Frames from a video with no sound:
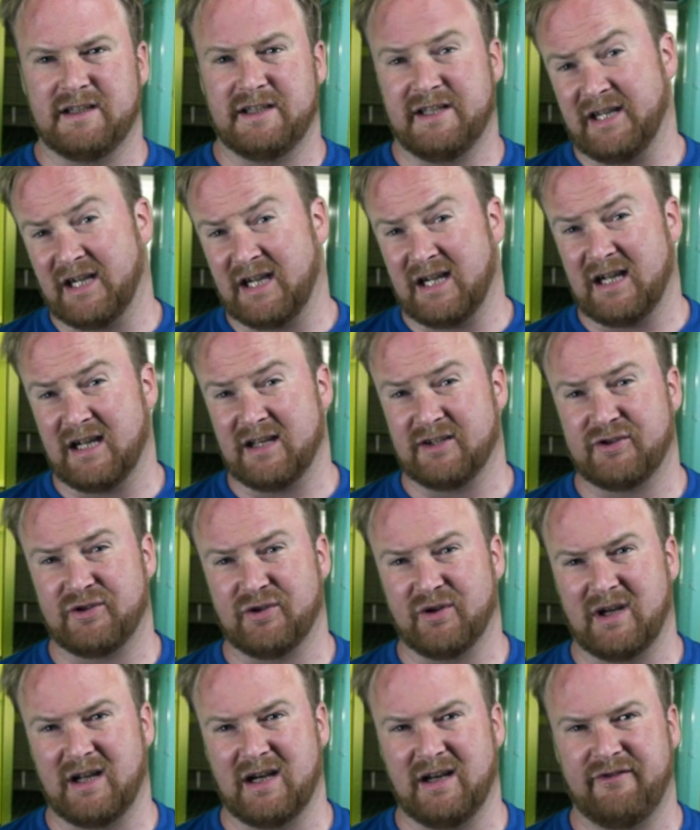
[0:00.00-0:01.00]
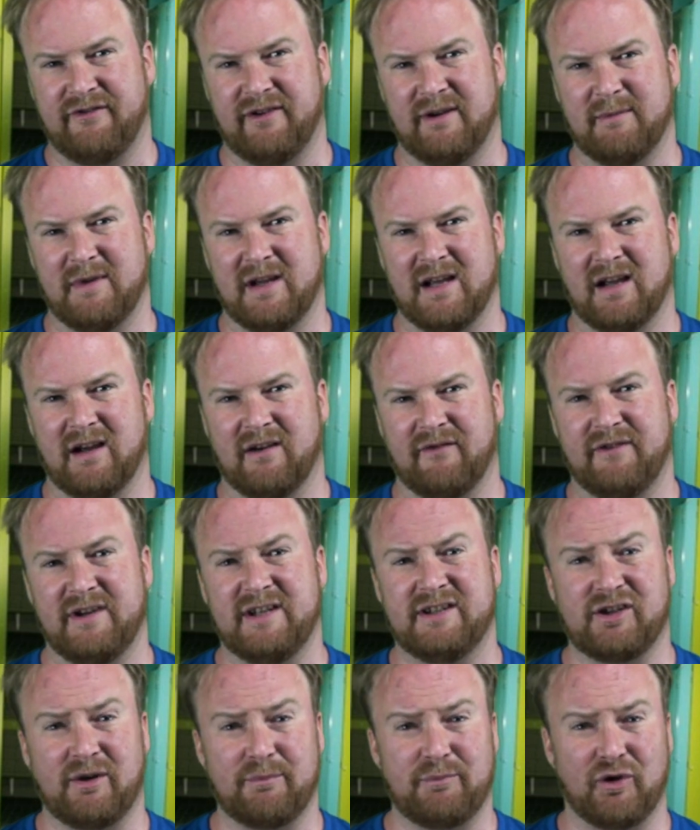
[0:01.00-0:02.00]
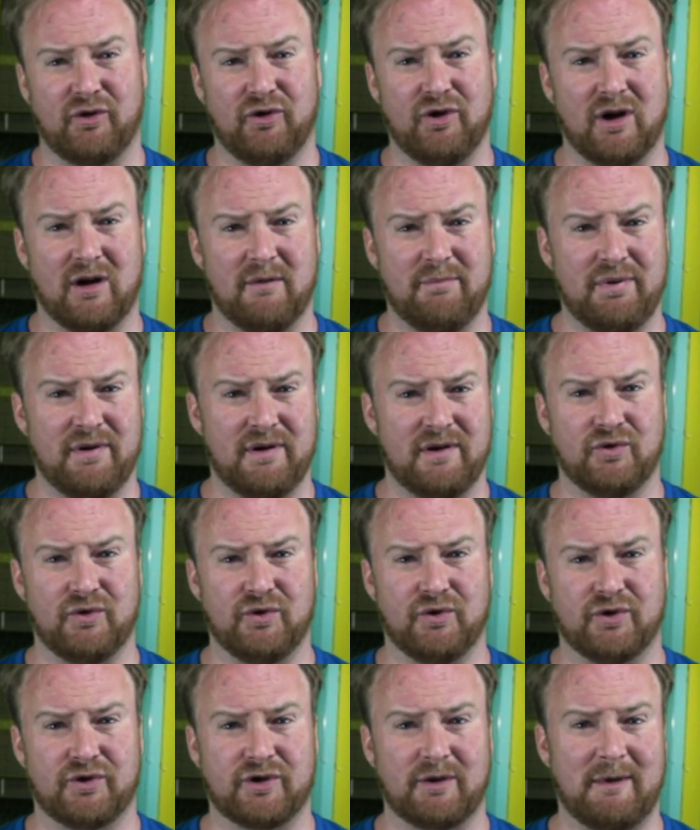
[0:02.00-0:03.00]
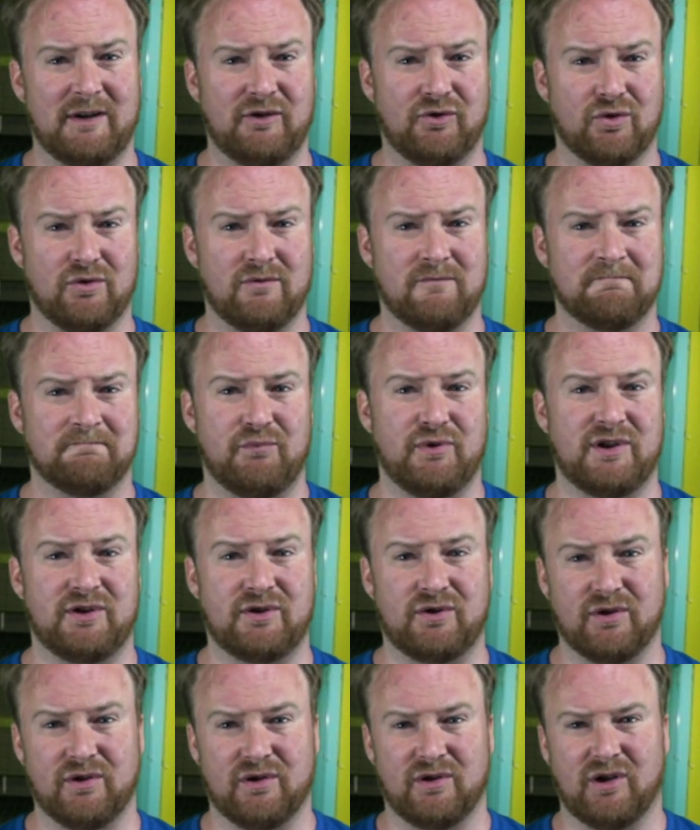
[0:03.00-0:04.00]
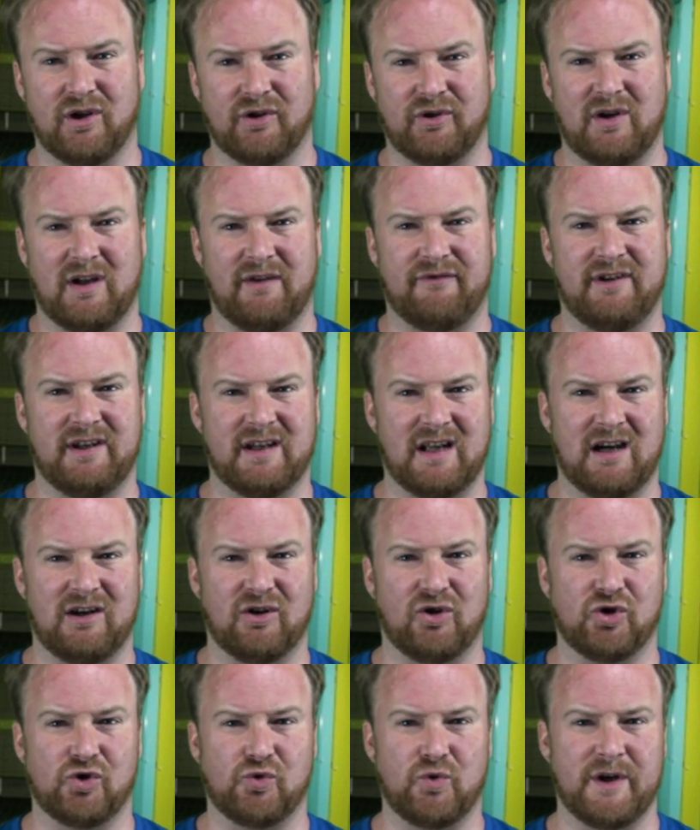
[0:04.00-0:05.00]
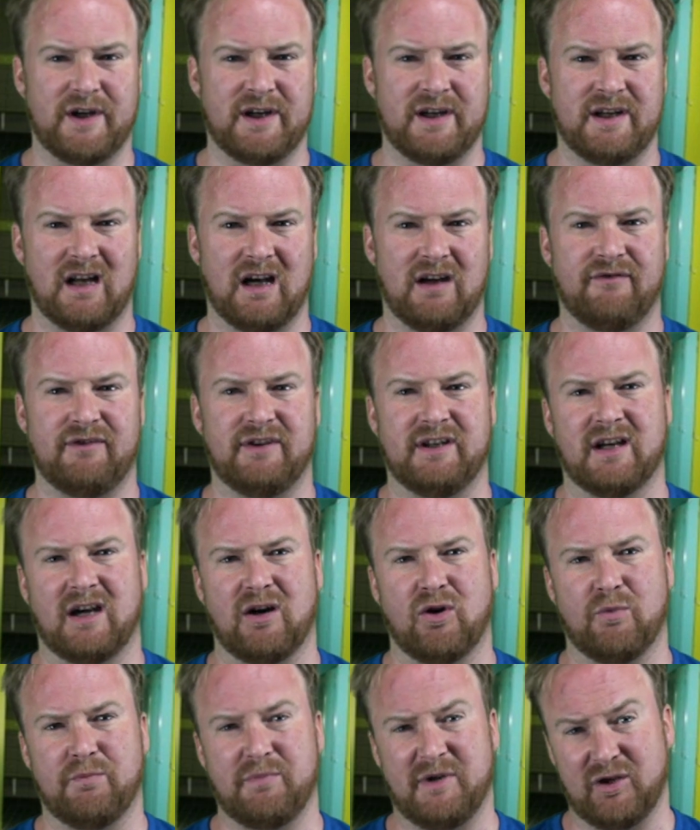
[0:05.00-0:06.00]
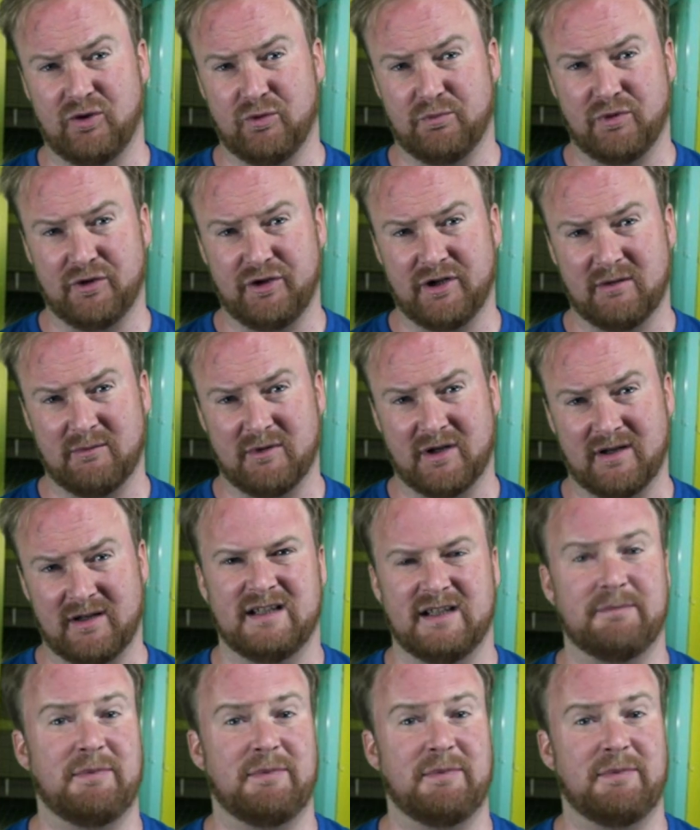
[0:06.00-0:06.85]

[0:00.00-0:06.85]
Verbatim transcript: Kira sera l'éphémère vice-championne d'Europe du 100 mètres d'eau, puisque lors de la finale rejouée, elle finira au pied du podium,